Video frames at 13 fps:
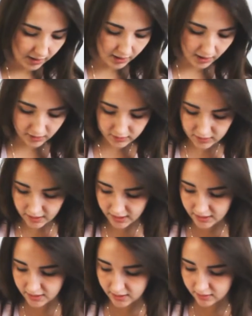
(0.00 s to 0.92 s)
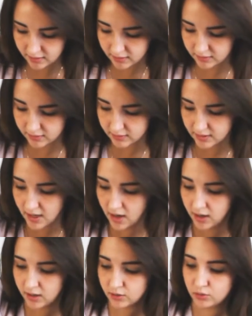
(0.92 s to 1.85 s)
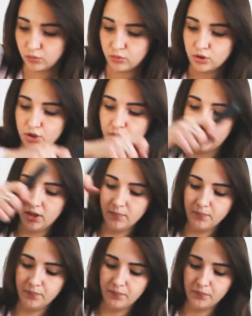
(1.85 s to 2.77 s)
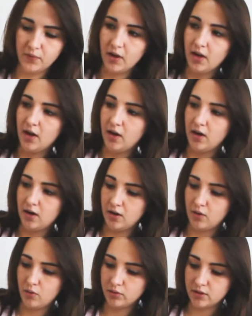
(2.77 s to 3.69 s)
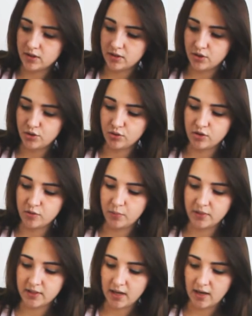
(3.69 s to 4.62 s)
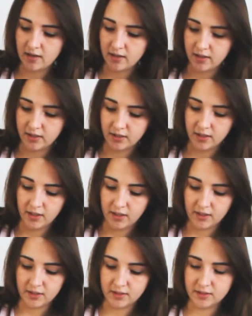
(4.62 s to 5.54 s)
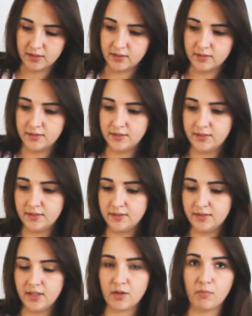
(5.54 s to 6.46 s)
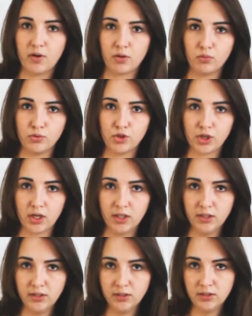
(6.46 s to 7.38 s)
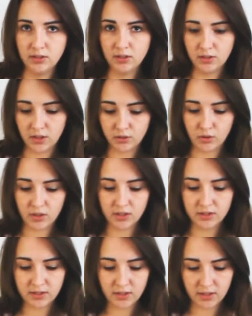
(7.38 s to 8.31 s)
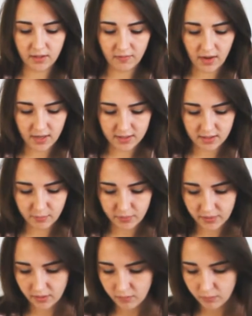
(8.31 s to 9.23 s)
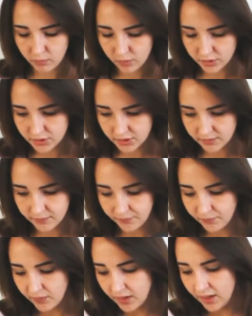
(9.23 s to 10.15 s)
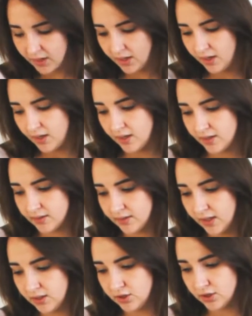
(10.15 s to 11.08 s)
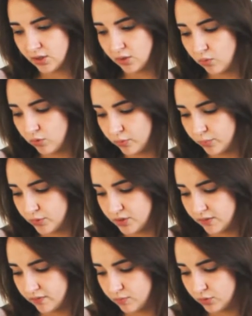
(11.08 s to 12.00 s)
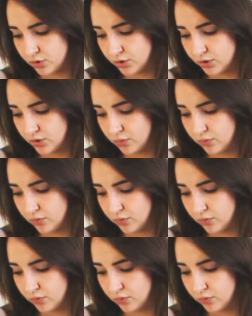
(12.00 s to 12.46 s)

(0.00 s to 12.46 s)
контейнер для картошки. Он оснащен специальной терморучкой, которая не нагревается при работе. Также на корпусе вы можете